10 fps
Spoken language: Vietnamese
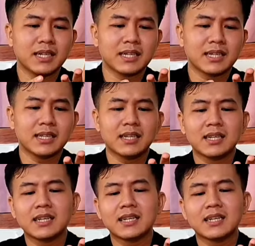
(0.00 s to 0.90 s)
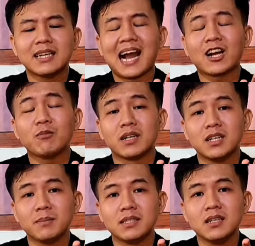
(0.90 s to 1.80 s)
cái cái cái cái cái cái, cái găng
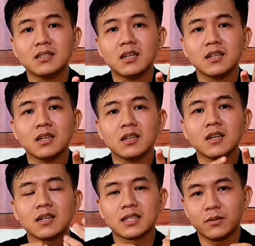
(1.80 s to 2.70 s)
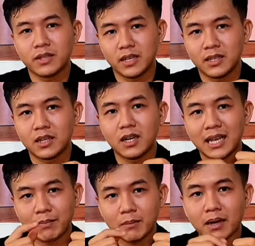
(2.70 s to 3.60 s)
của mình đó nó bị nhức nhức nhức nhức nhức lên giống vậy
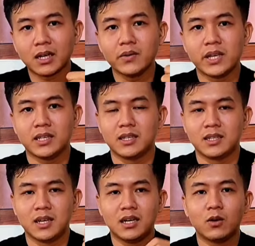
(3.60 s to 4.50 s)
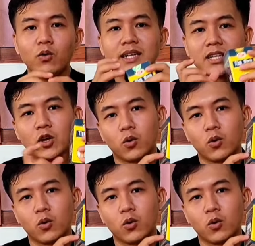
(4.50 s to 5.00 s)
đó là giảm tĩnh mạch đó vậy uống